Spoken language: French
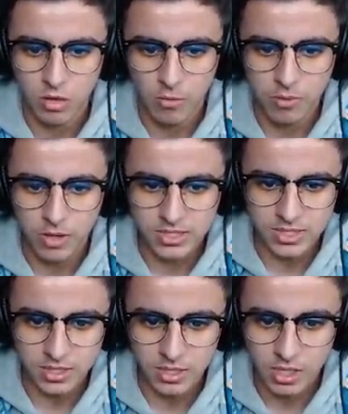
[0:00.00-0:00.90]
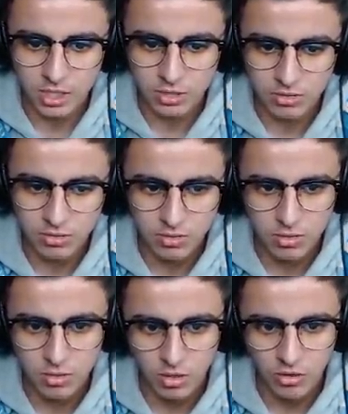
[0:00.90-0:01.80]
Hop là, ça c'est dégage.
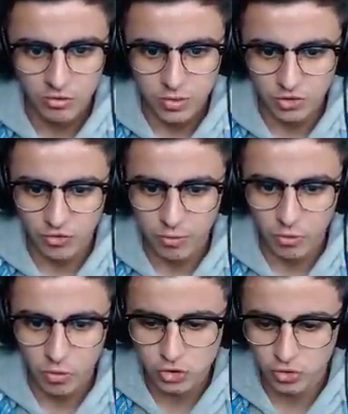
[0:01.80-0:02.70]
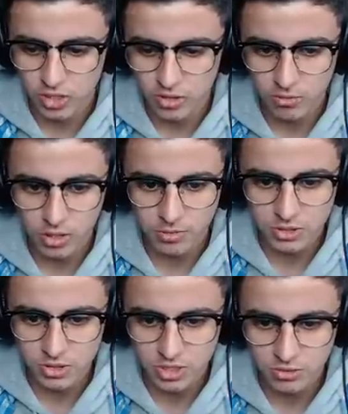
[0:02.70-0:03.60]
Je pense que je vais prendre lance roquette, hein, mec,
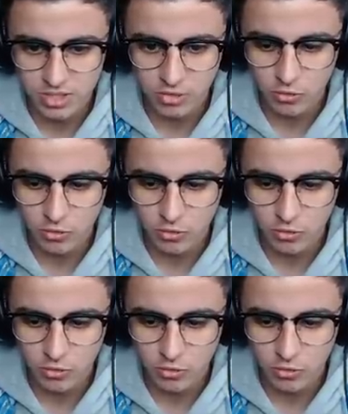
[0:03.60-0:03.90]
parce que sinon ça va